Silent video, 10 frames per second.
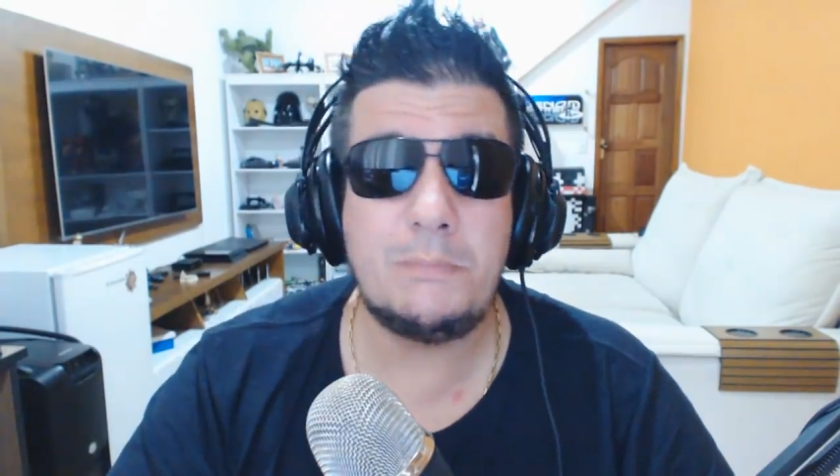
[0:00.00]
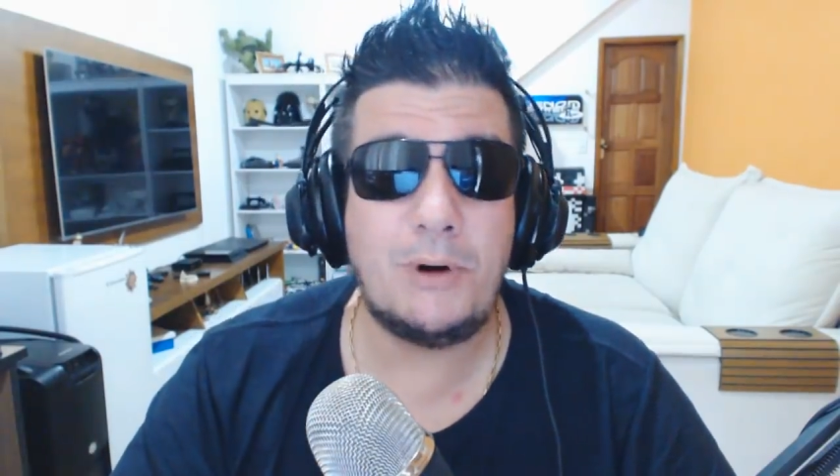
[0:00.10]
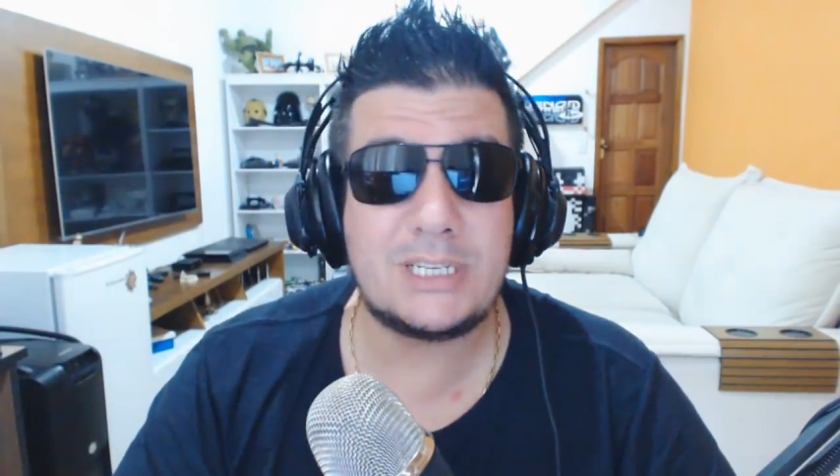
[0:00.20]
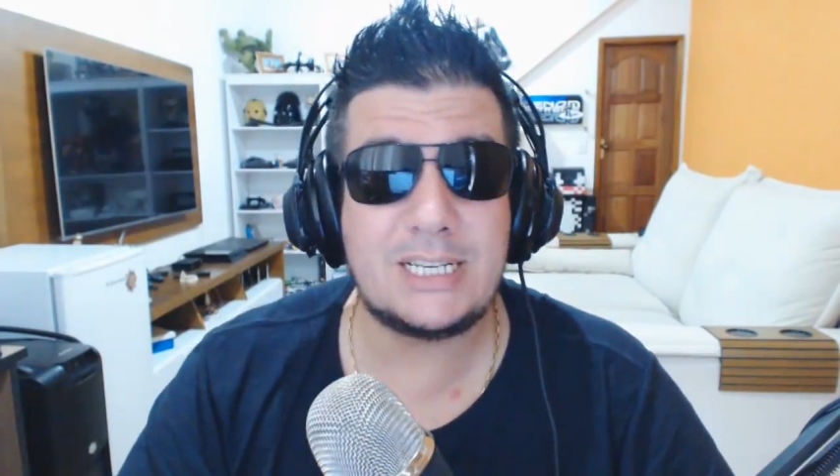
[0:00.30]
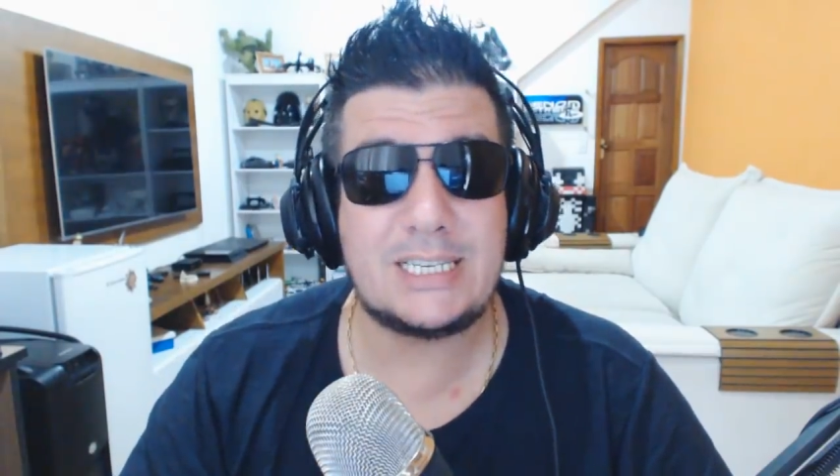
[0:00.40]

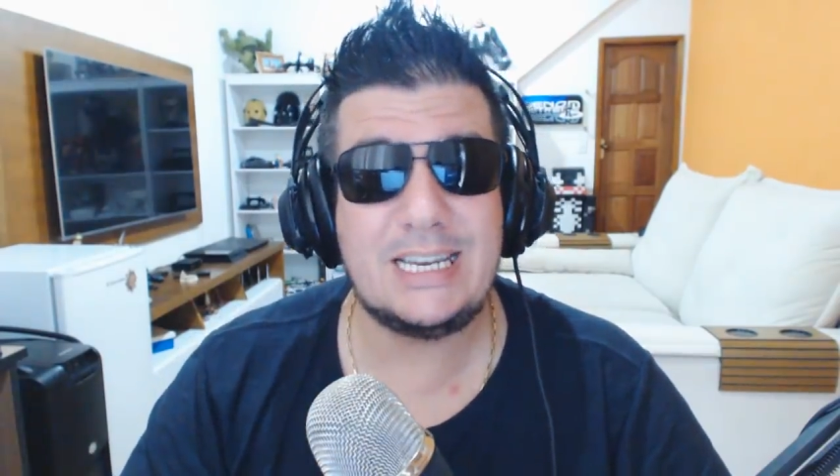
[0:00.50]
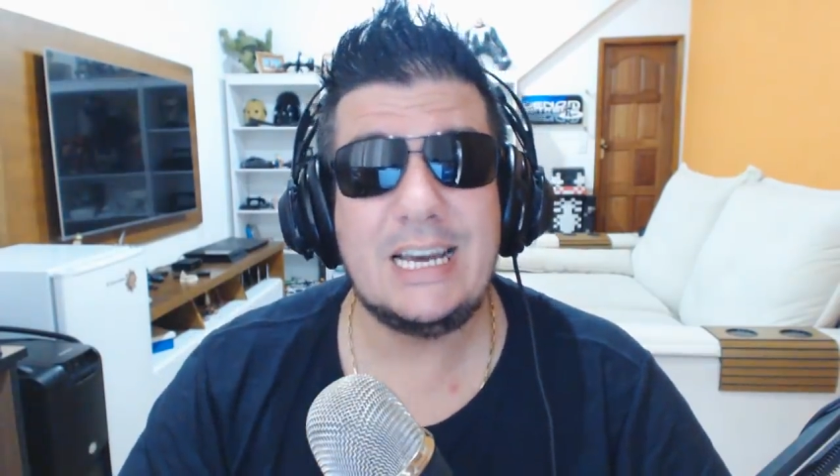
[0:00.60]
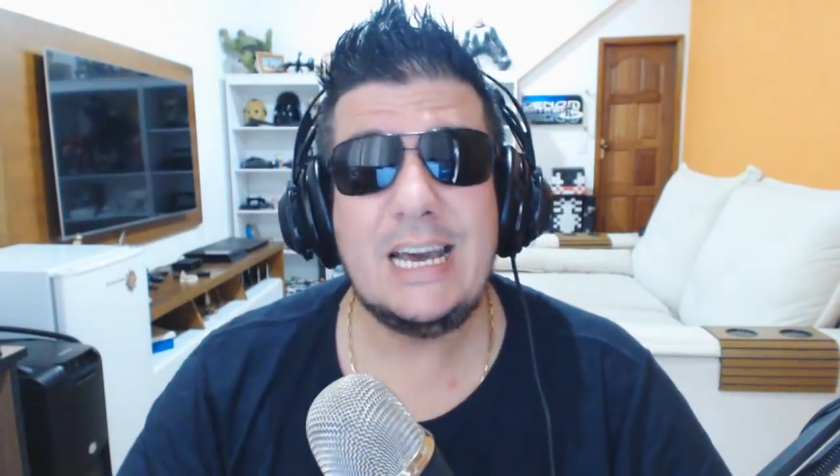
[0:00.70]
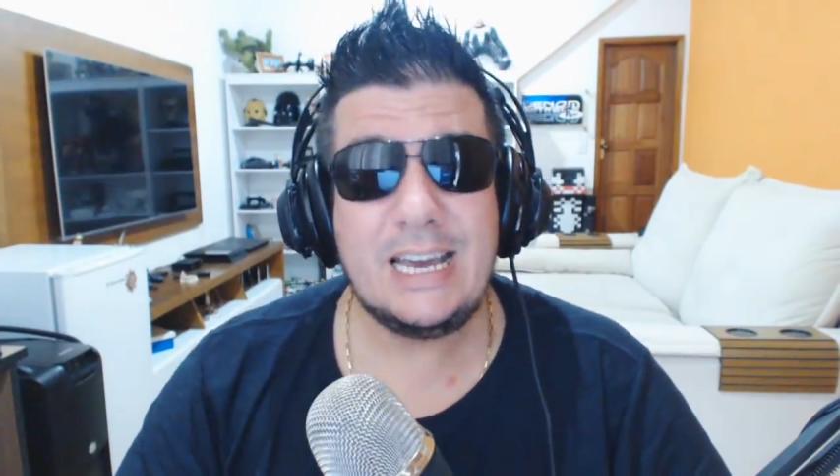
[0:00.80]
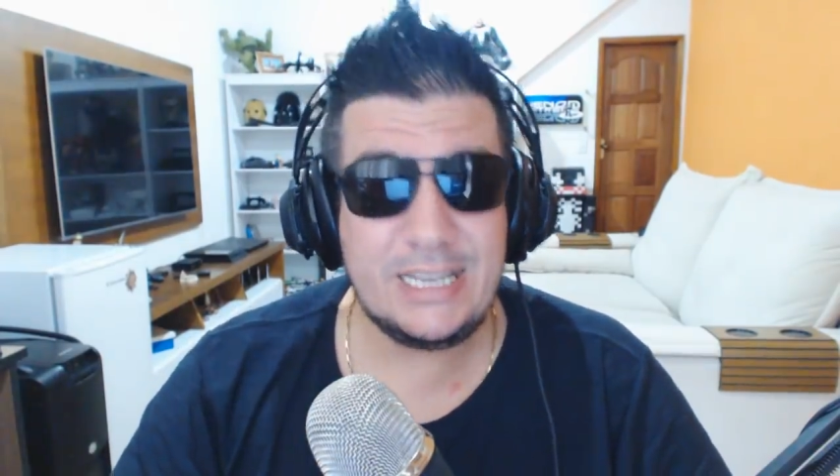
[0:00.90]
possa ser
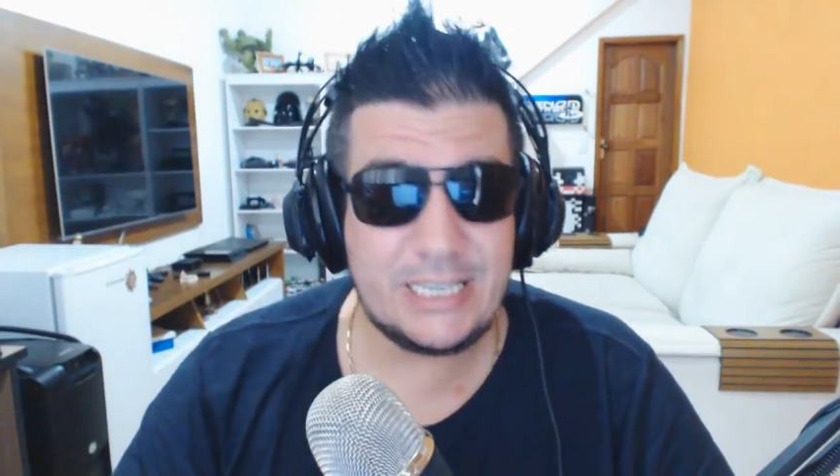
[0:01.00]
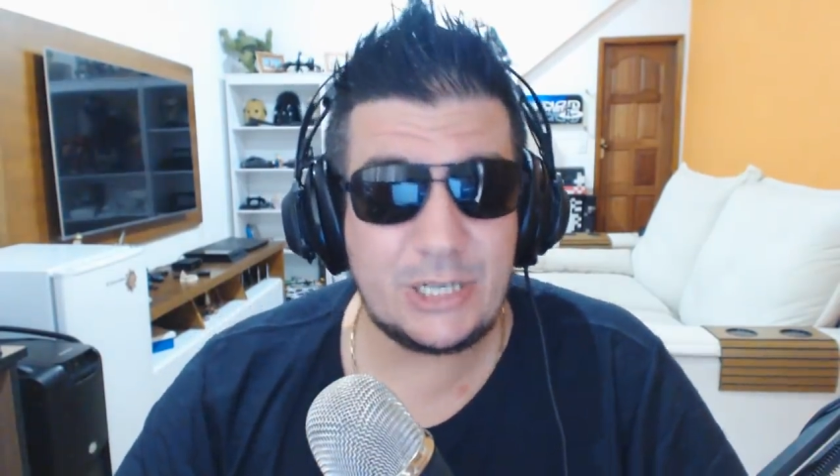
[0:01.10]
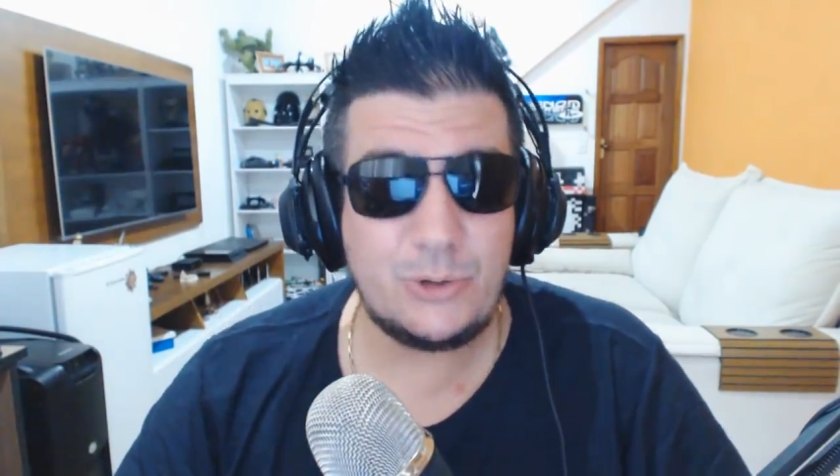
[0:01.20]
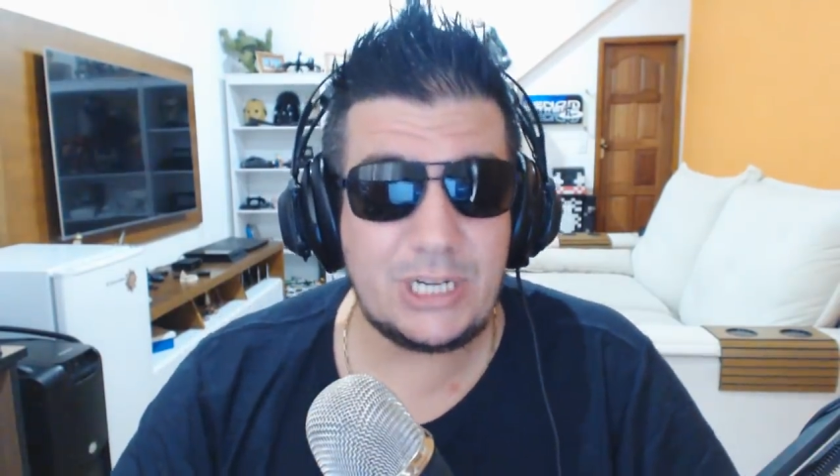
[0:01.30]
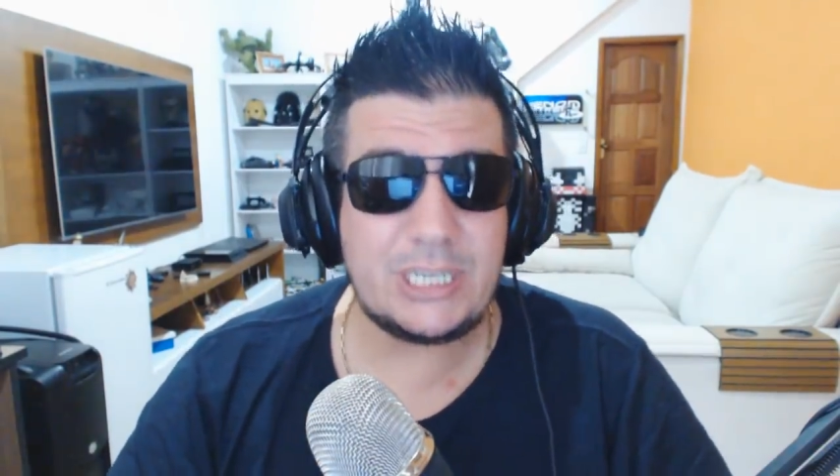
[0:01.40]

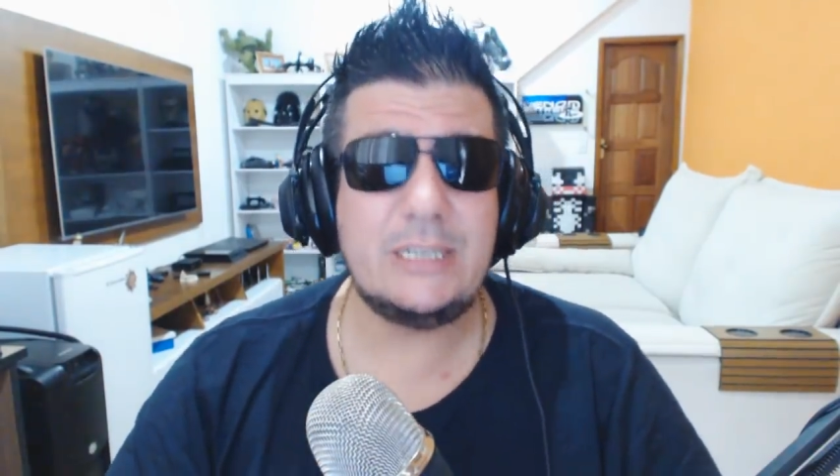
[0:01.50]
esses dois